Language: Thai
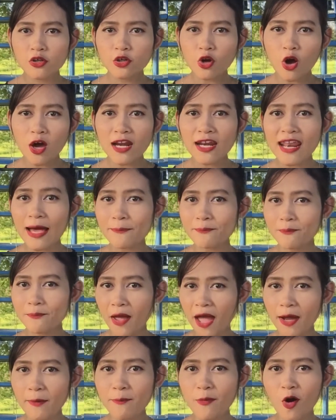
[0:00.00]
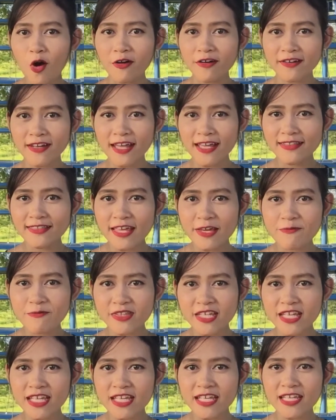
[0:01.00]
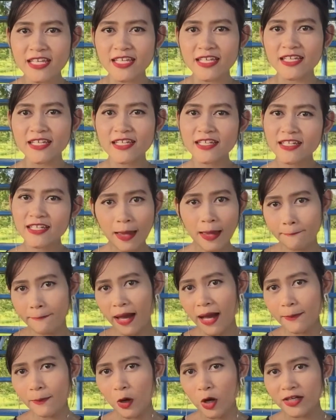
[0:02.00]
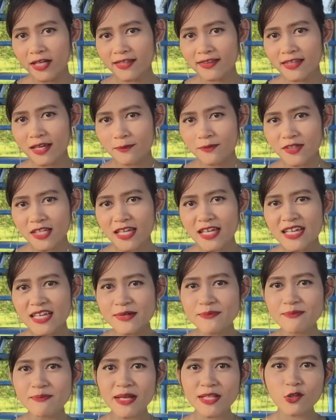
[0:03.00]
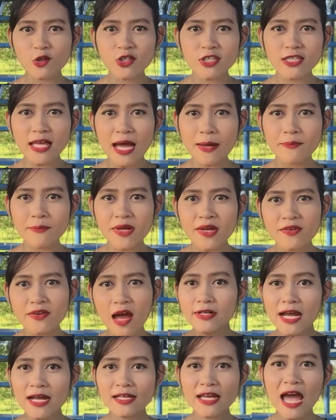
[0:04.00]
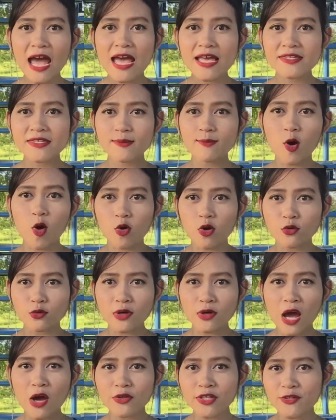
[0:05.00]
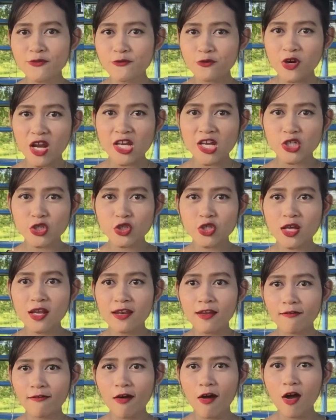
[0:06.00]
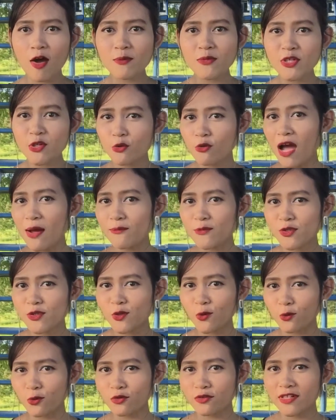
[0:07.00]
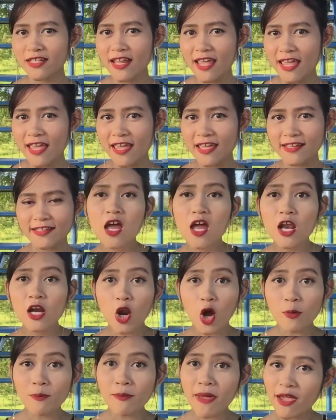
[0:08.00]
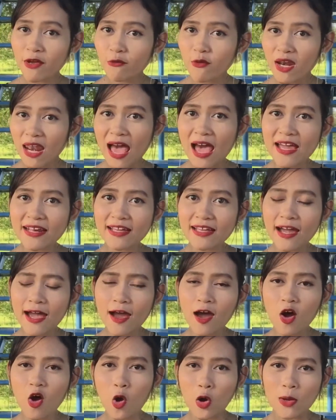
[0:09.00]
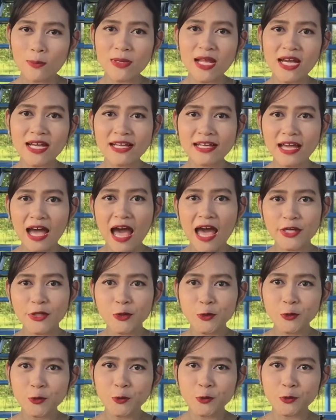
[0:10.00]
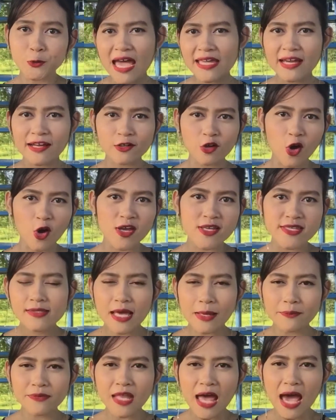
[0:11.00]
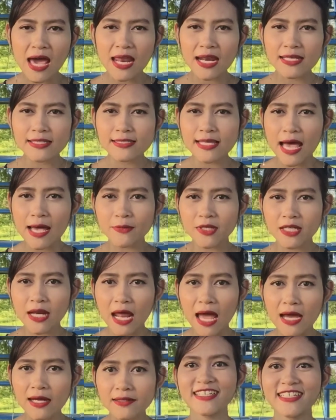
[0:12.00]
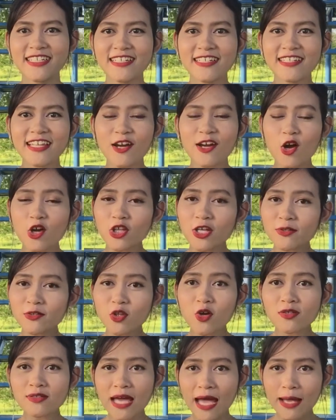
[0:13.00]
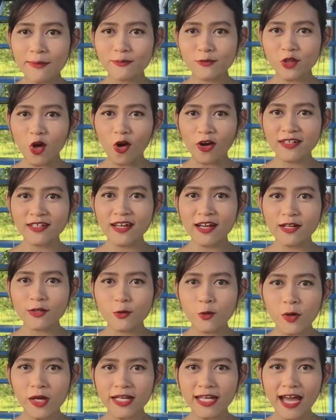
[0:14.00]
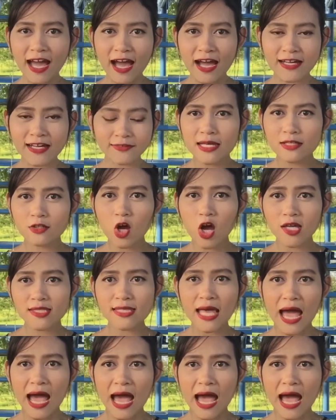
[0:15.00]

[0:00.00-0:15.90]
นอนหลับพักผ่อนได้เต็มที่ หลับพักผ่อนได้เต็มที่ มันก็จะทำให้ร่างกายสมองของเรานั้นเฟรชแล้วก็มีความสุขนั่นเองลองแบ่งเวลานะคะออกกำลังกายดูอย่างน้อยสัปดาห์ละ 3 ครั้ง แต่ก็ต้องต้องทำต่อเนื่องด้วยนะคะข้อ